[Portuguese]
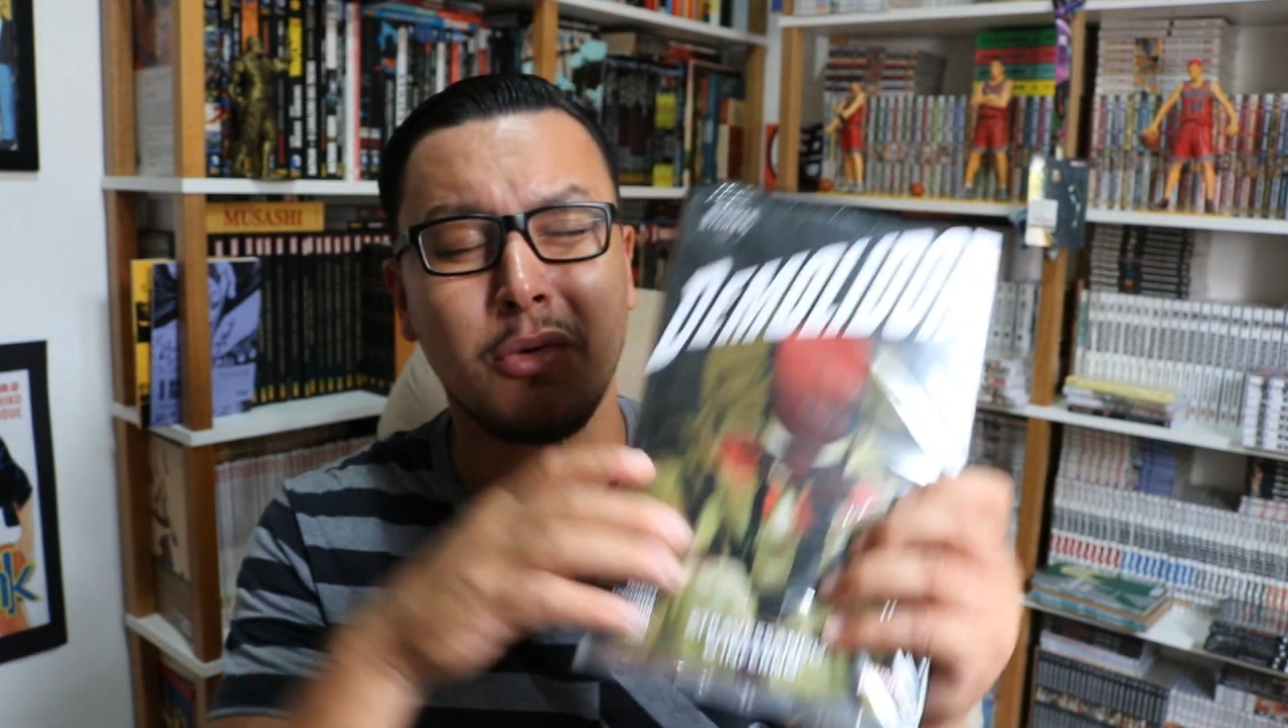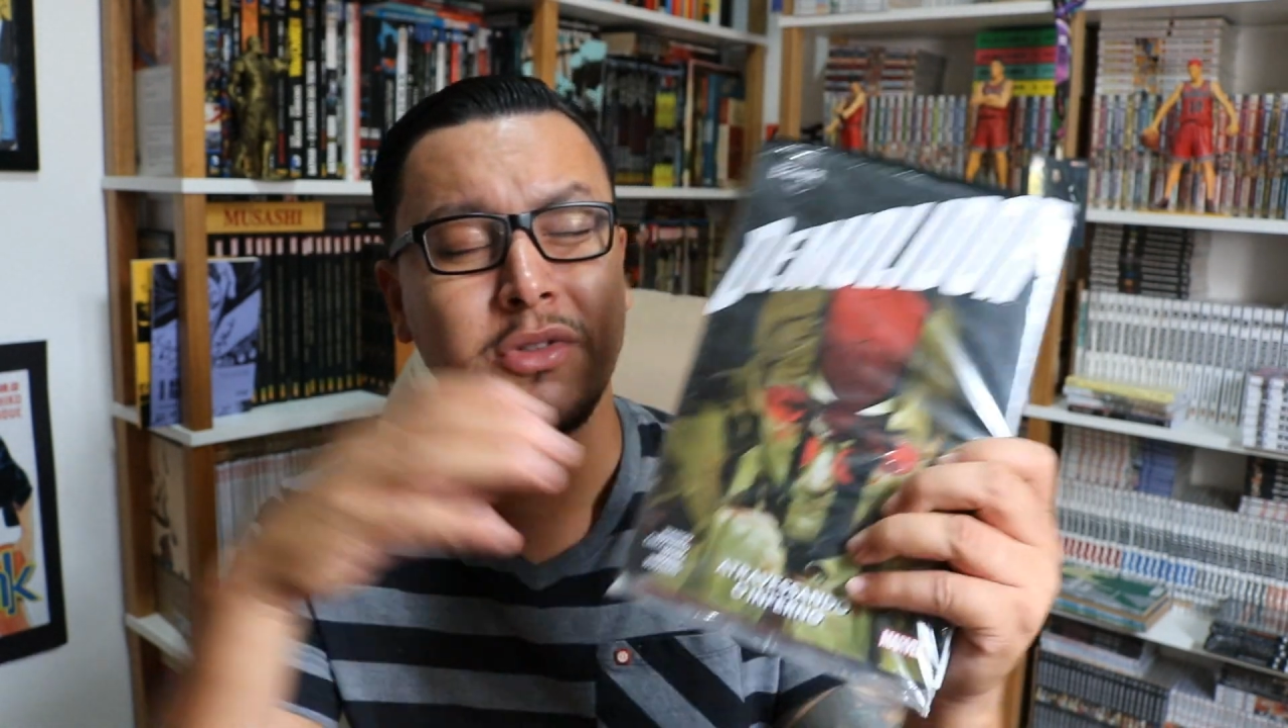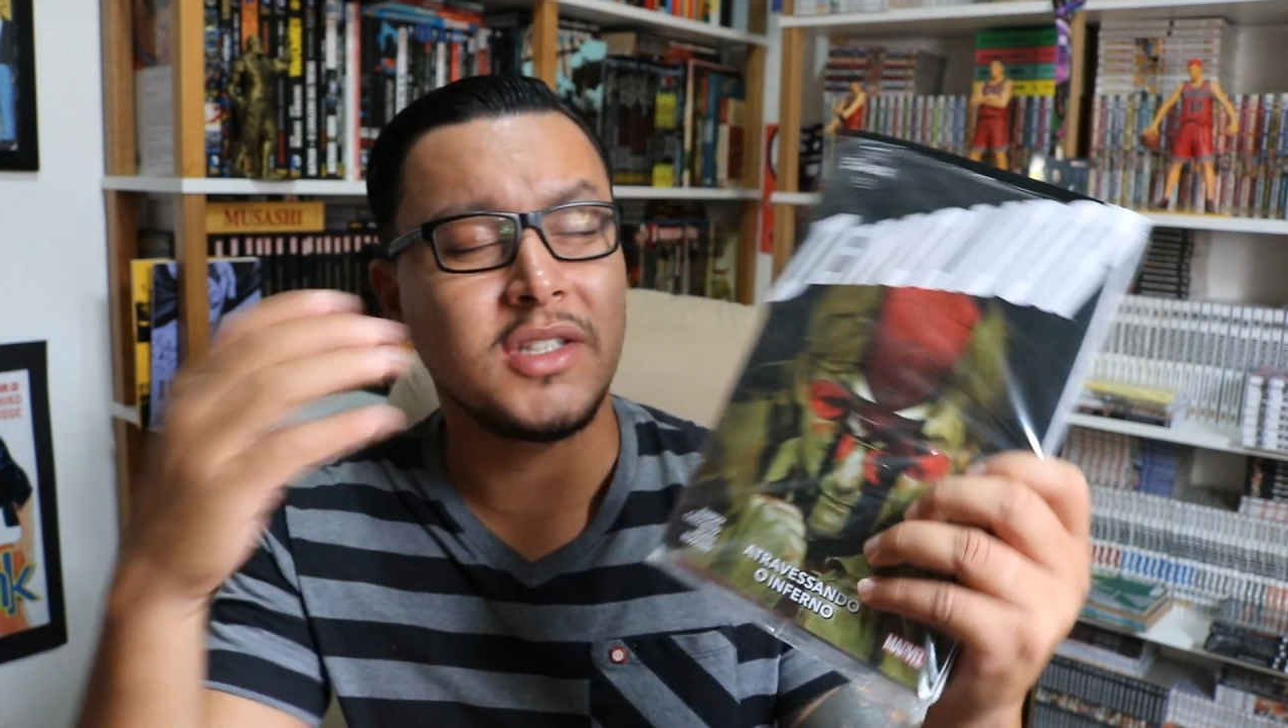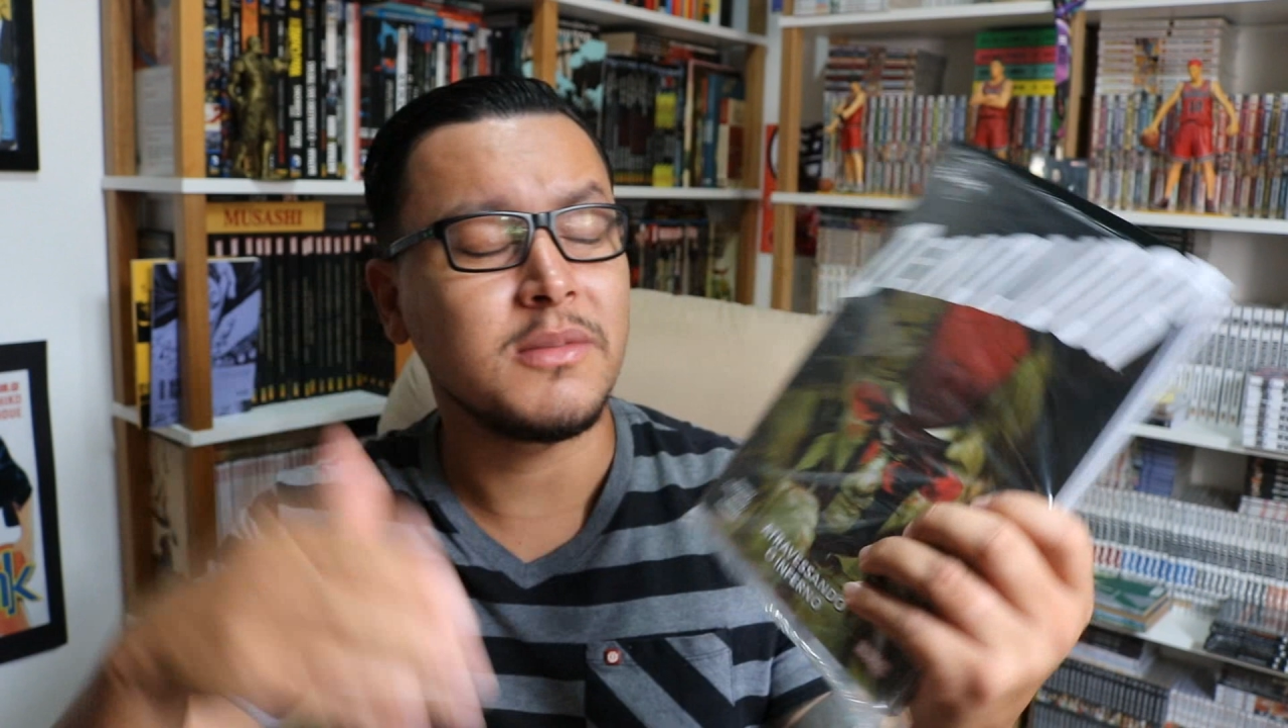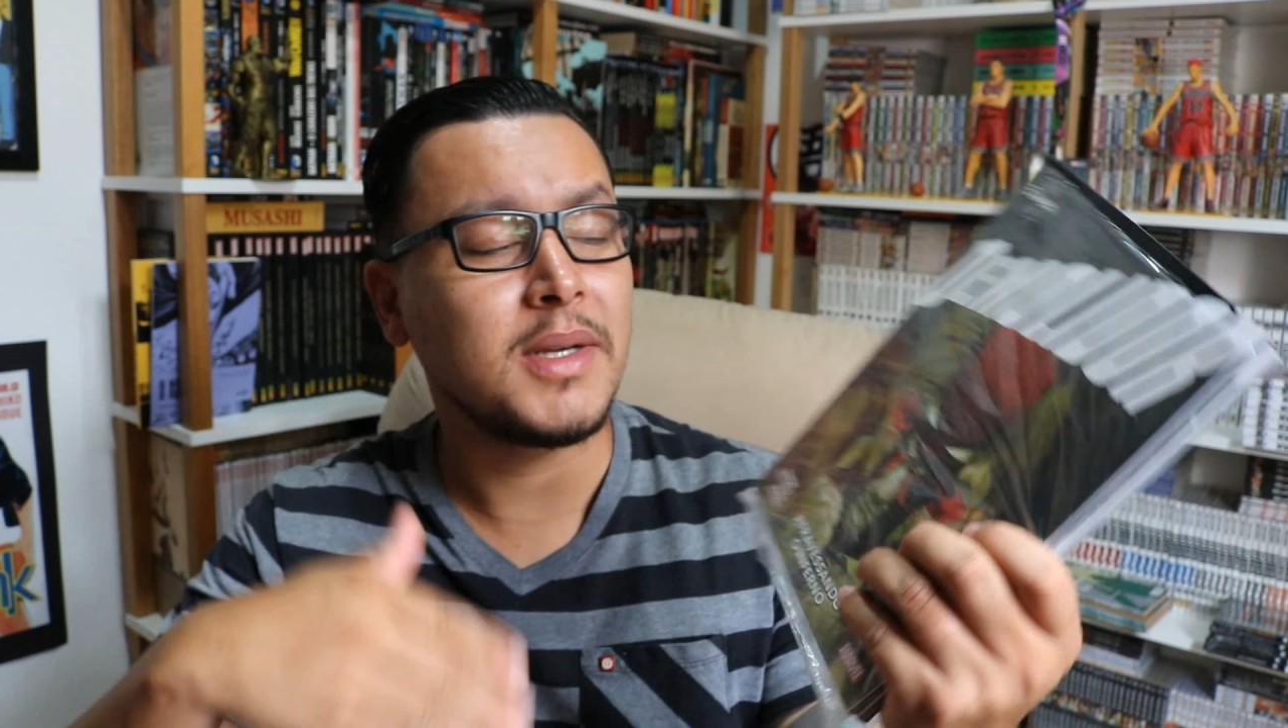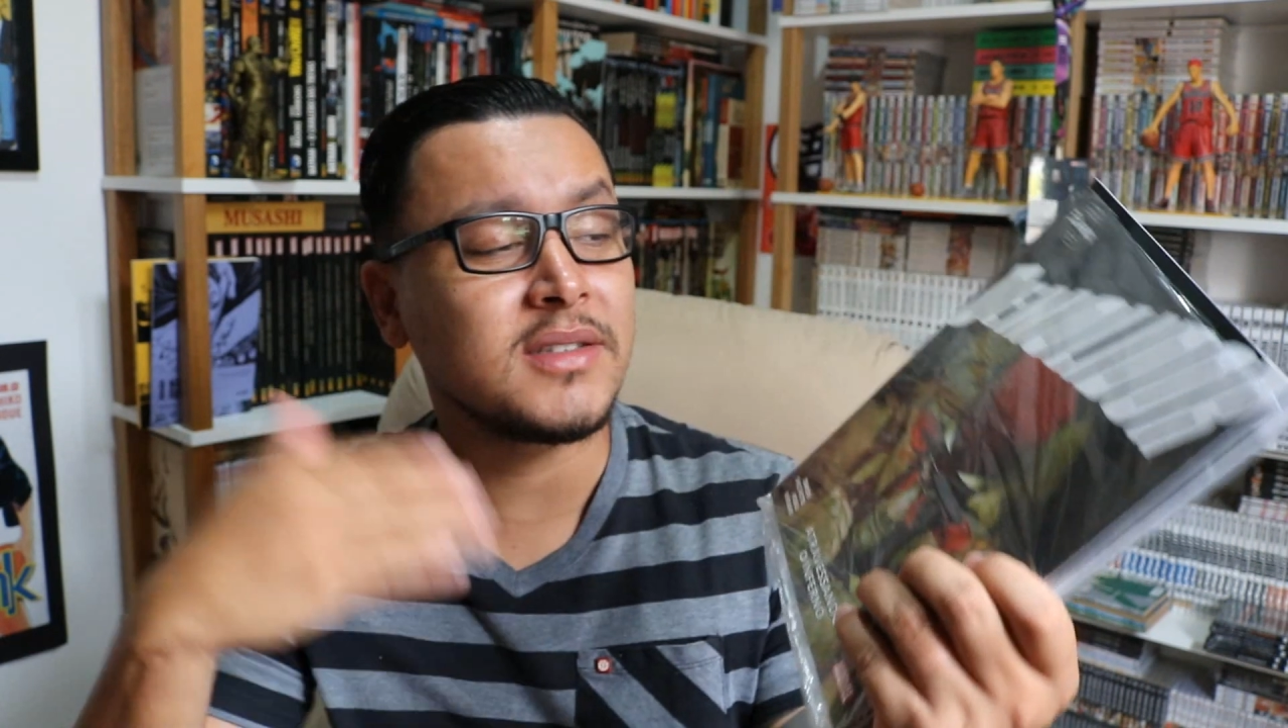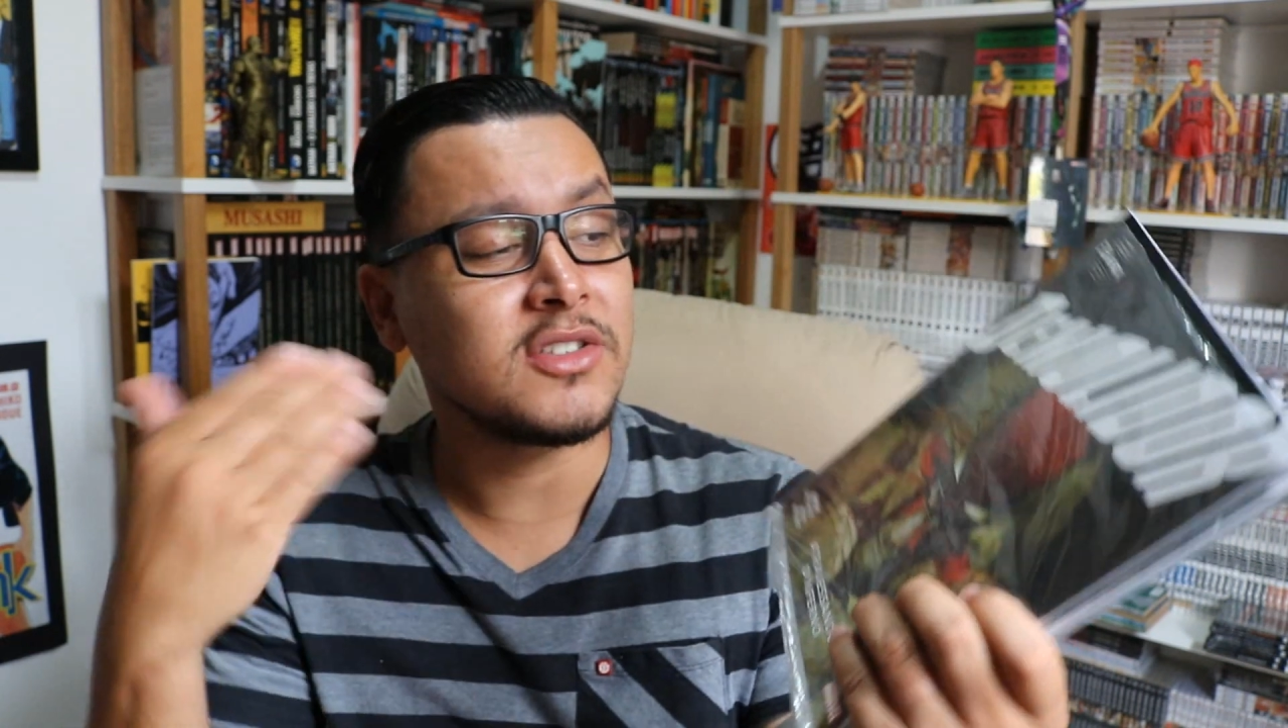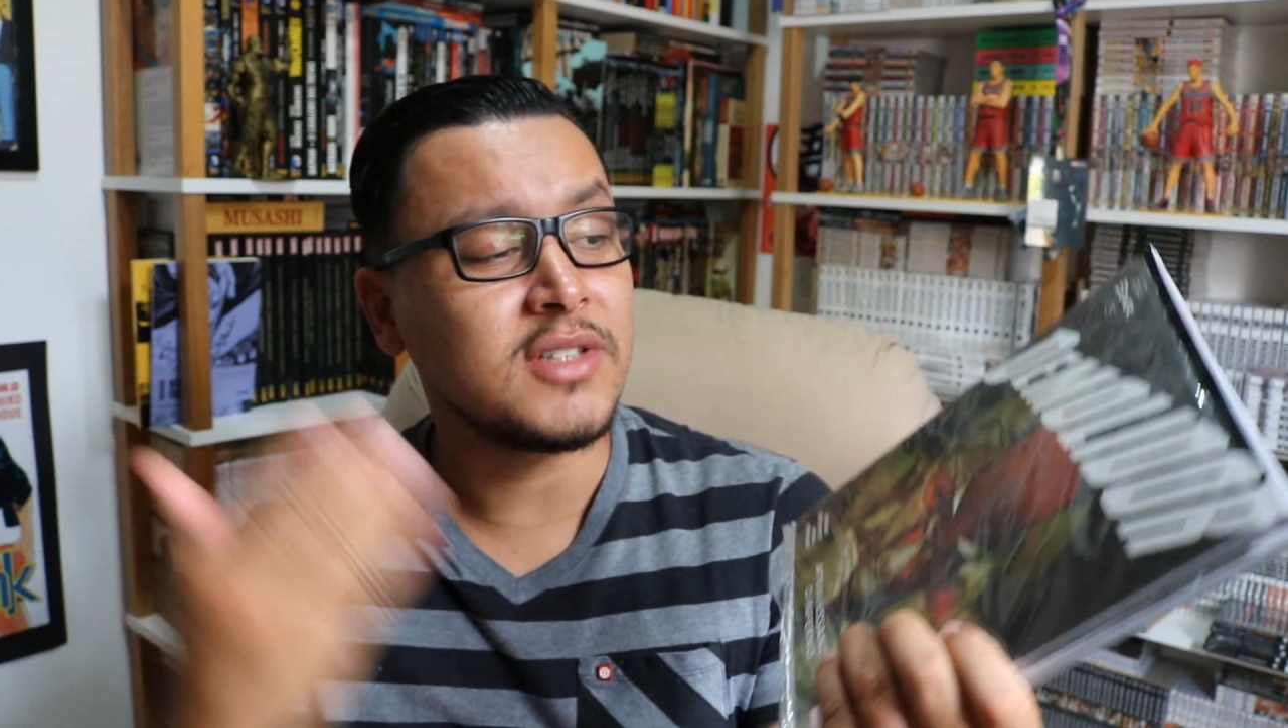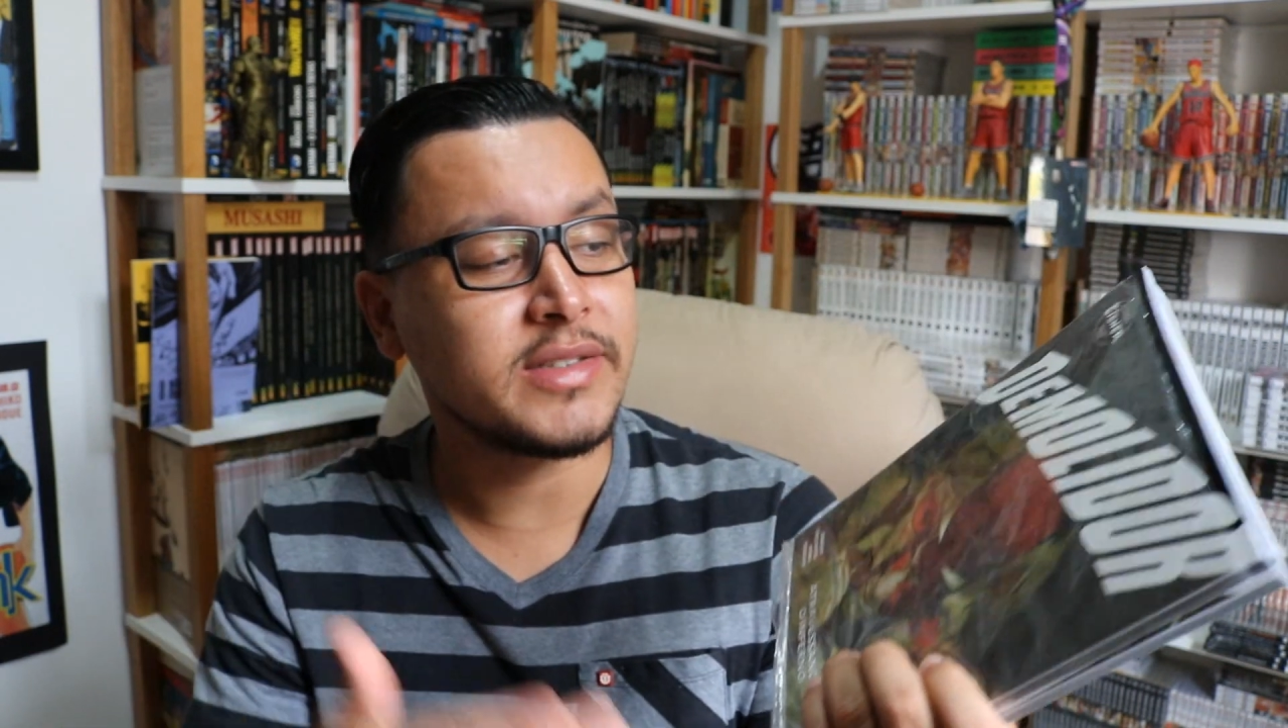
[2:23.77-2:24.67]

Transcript: tô gostando bastante